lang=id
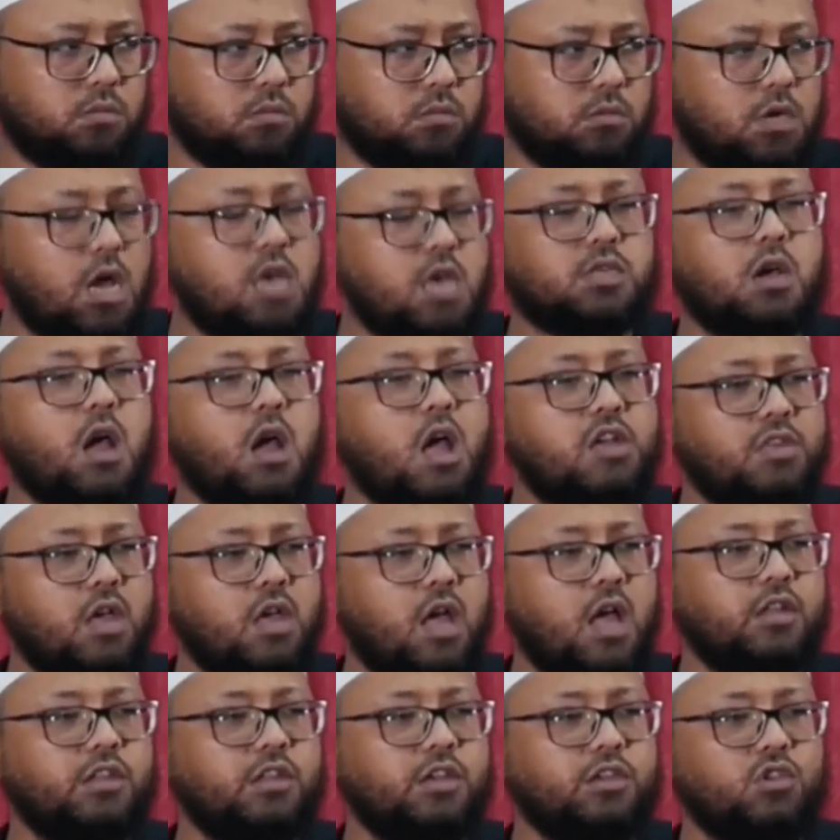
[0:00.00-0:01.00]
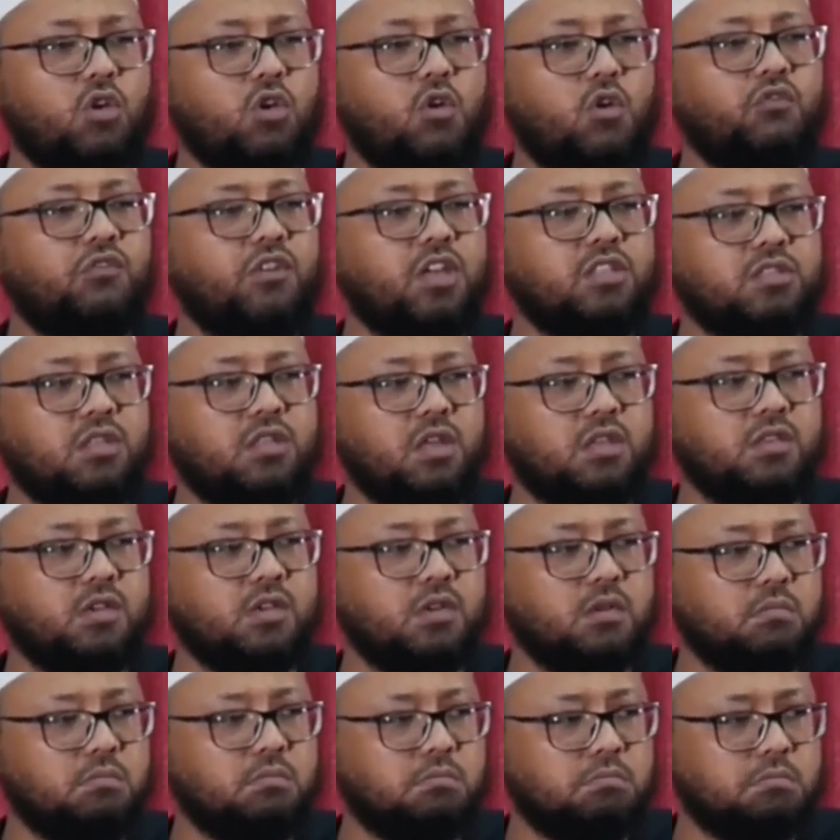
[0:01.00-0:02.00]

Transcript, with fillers: Nggak sengaja aneh nyofet tadi.